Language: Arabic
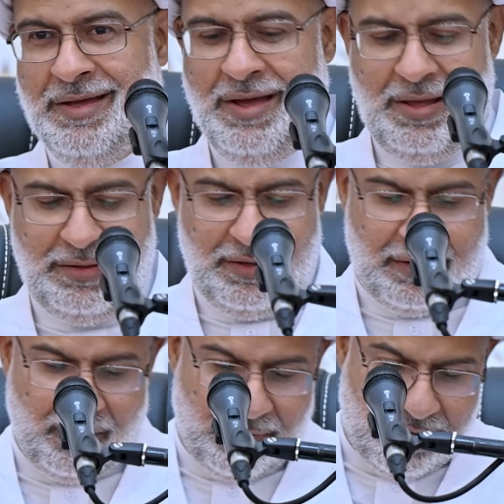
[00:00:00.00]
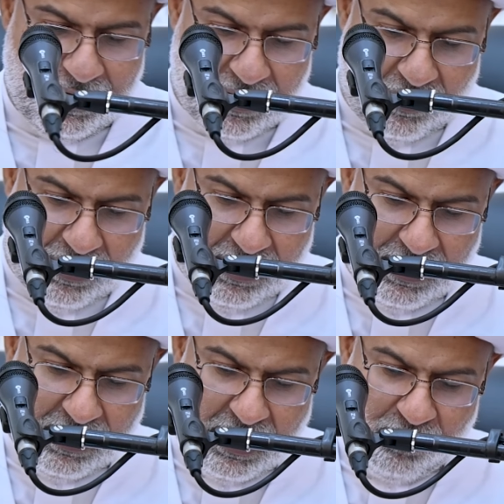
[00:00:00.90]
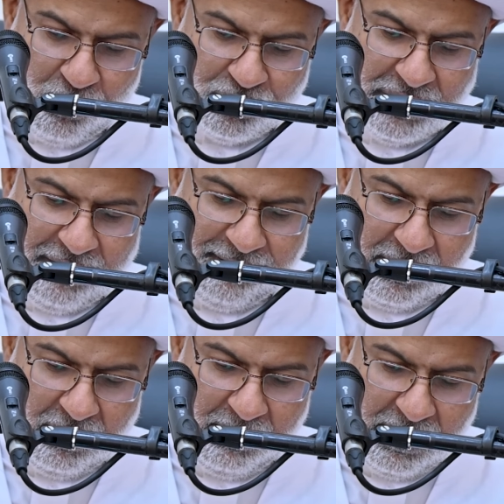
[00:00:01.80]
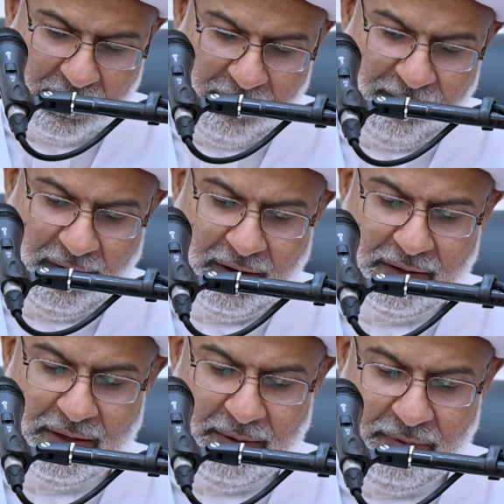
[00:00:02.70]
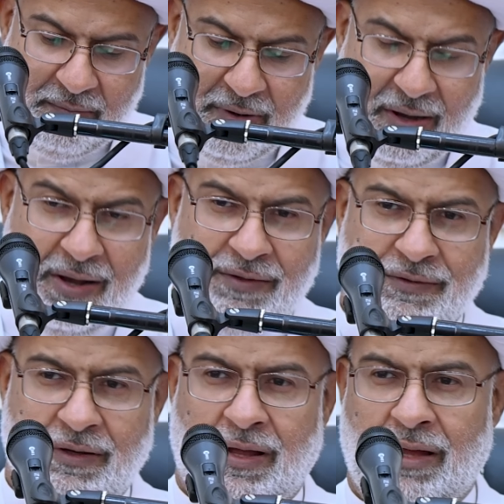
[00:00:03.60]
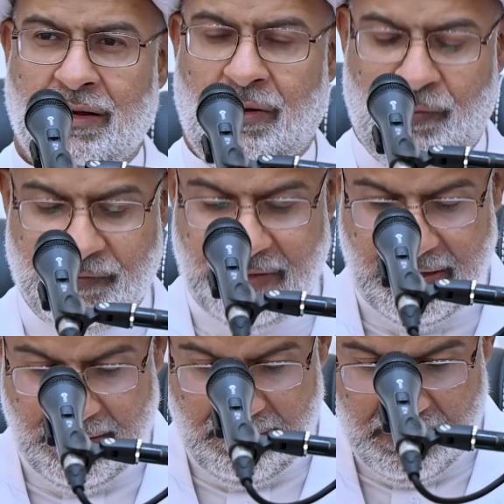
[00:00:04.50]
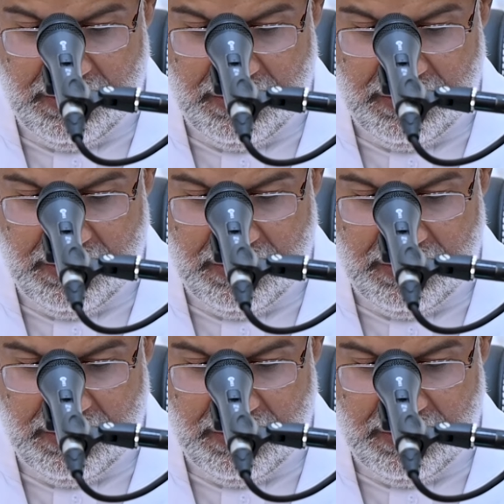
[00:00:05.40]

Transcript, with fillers: هذه الرواية رواها أبو جعفر البرقي في كتاب المحاسن عن الحسين